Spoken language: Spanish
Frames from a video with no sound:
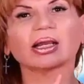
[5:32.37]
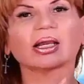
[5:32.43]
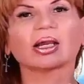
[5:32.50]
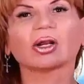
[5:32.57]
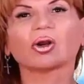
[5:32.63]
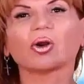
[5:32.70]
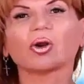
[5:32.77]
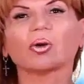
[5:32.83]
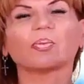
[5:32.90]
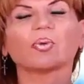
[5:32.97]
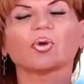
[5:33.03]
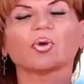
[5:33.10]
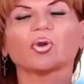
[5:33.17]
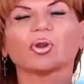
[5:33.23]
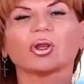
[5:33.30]
dedícale
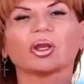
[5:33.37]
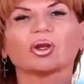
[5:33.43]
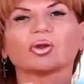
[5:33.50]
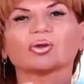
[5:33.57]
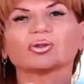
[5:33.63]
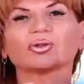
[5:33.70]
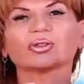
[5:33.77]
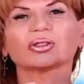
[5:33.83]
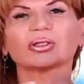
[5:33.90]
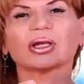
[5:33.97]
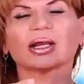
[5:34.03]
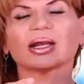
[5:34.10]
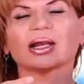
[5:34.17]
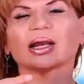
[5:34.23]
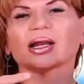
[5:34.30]
el día de hoy,
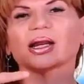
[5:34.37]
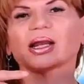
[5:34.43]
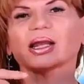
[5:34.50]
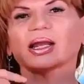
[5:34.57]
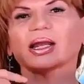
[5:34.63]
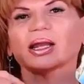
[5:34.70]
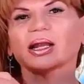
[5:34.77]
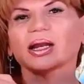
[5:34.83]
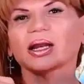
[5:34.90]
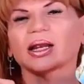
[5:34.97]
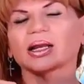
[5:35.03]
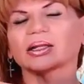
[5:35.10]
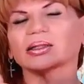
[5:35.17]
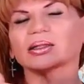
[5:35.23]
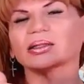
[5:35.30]
dale una sorpresa.
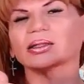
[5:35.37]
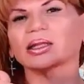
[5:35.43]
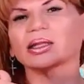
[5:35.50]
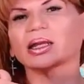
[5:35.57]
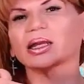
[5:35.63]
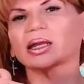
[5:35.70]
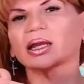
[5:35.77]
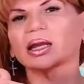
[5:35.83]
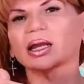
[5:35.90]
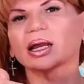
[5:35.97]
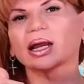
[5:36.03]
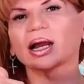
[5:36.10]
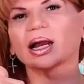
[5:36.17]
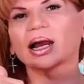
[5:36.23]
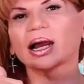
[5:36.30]
Organiza un plan
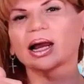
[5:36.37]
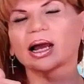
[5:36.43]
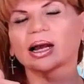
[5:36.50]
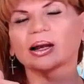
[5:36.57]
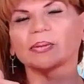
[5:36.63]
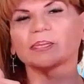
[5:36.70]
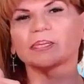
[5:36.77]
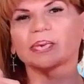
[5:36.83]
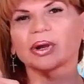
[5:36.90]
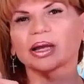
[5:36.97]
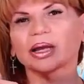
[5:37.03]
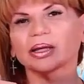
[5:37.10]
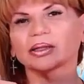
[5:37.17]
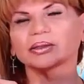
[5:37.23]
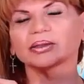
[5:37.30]
que sepas que le va a
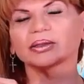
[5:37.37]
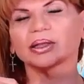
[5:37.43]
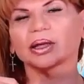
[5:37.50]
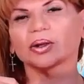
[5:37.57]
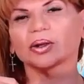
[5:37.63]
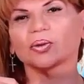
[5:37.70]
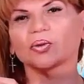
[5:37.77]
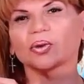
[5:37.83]
entusiasmar.